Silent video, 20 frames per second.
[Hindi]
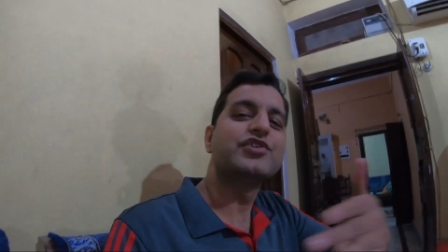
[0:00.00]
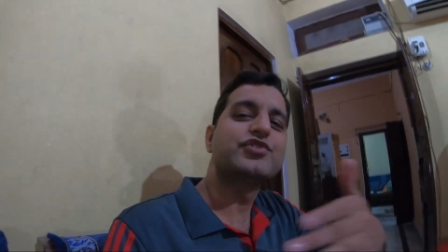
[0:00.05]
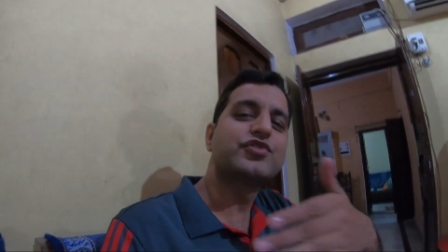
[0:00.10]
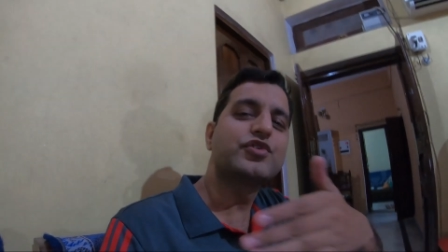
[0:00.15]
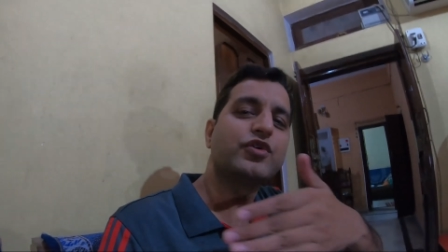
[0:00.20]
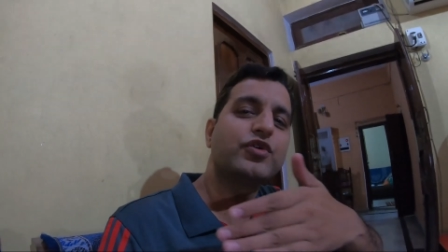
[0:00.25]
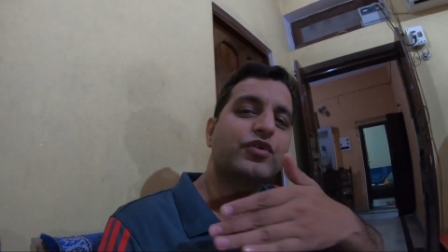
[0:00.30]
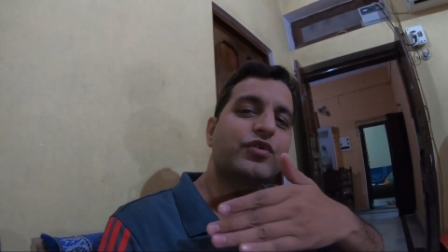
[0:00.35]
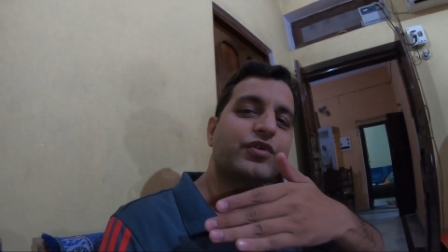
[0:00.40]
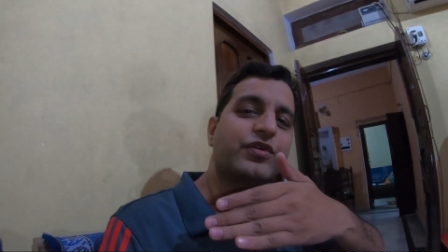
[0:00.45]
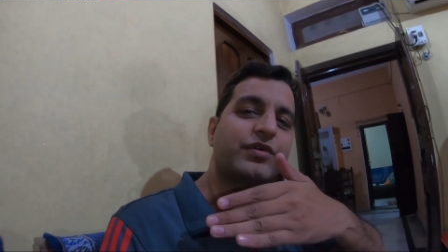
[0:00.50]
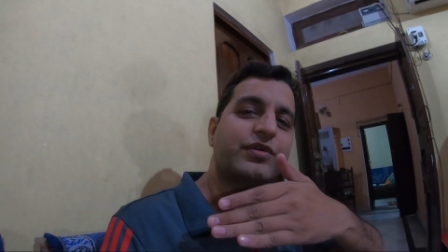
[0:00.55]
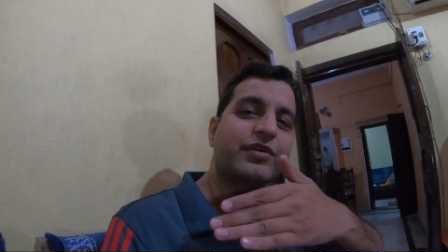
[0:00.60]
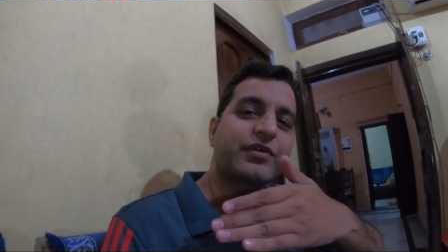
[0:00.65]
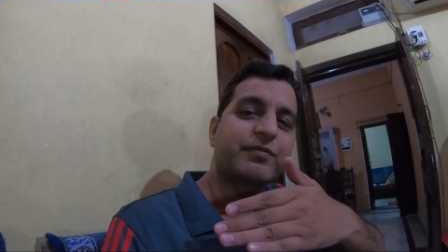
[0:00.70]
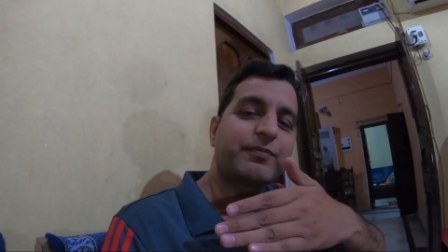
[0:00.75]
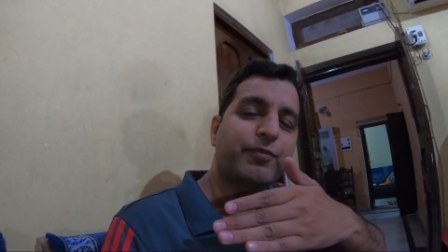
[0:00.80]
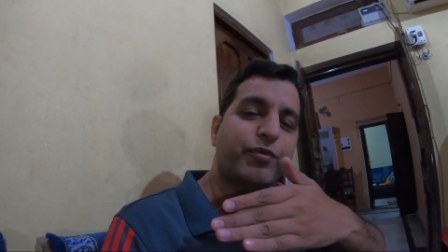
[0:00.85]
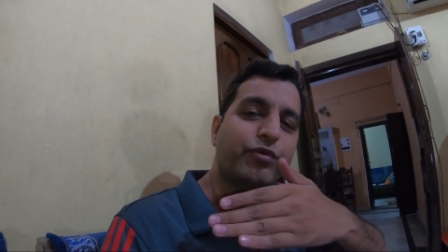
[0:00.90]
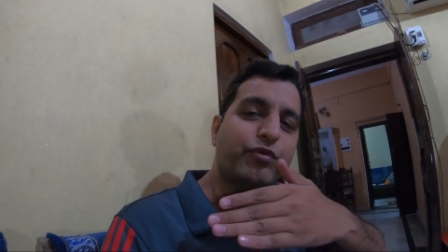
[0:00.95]
सो
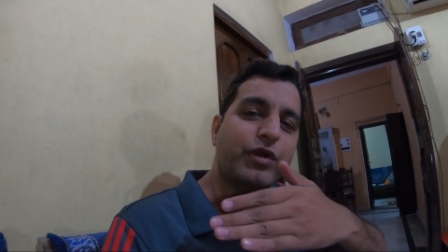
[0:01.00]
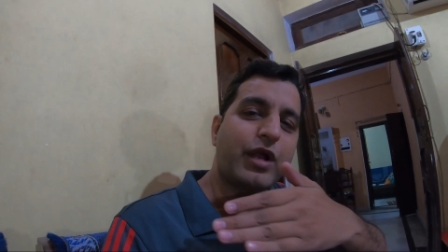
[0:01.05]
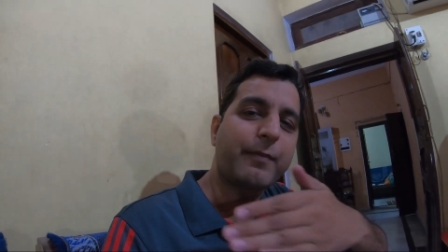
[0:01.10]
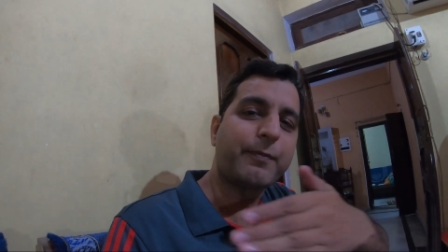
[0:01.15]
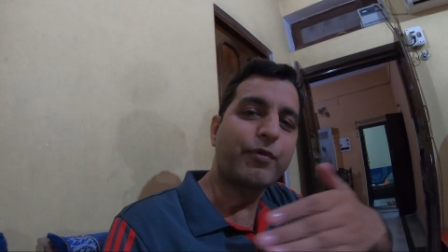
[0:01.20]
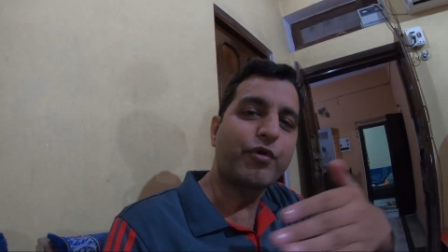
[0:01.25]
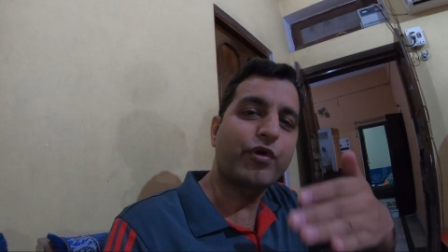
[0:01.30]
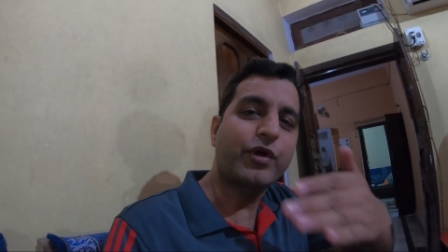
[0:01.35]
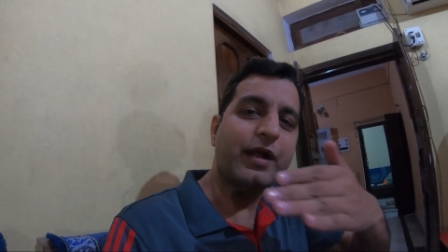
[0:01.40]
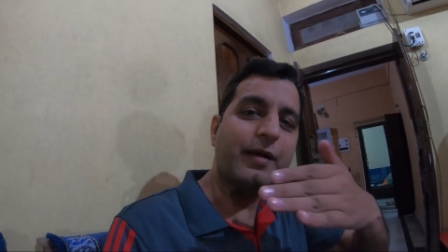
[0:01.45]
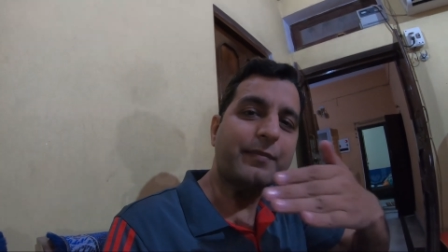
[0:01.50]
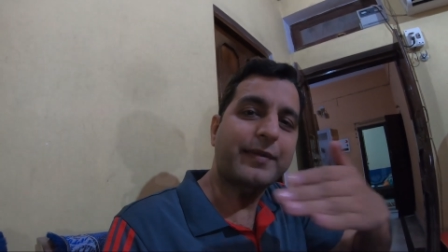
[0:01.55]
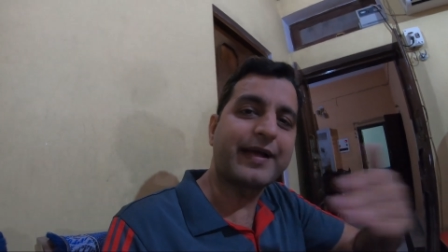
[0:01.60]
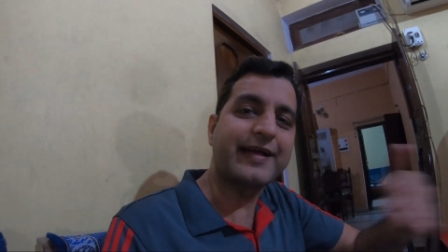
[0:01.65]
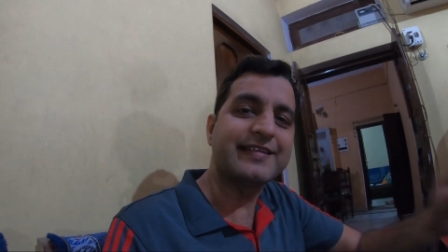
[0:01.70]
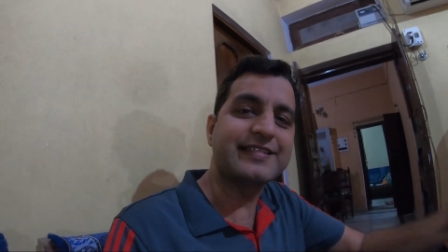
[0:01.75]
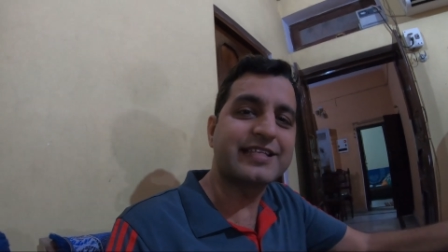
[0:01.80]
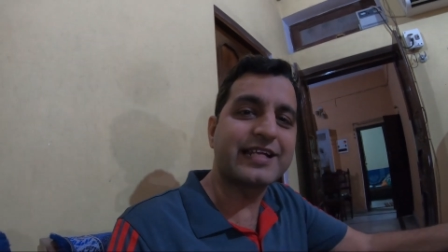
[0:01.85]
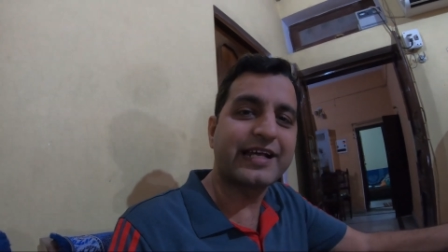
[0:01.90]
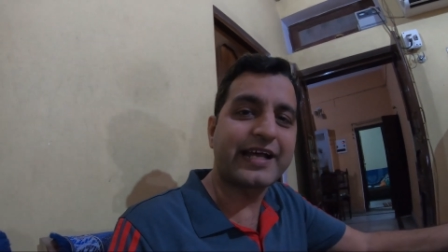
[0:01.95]
पूरा प्रोग्राम
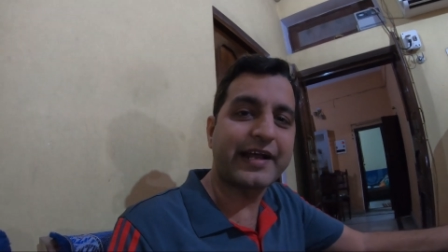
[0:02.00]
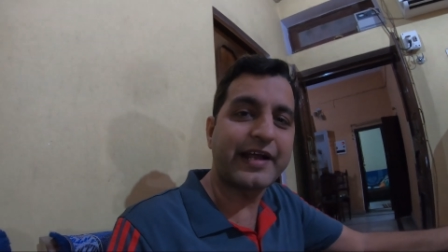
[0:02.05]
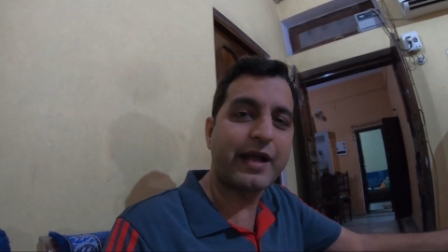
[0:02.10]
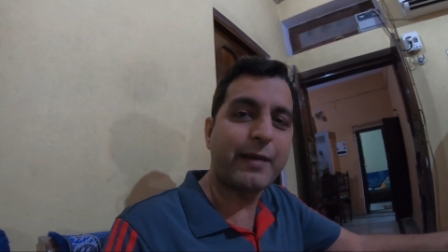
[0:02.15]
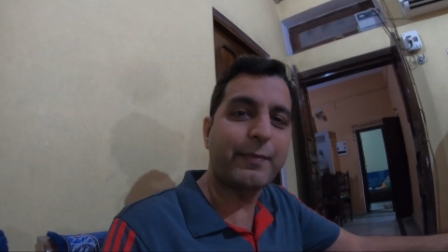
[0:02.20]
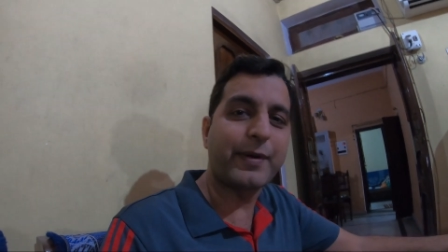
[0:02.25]
कैंसिल करना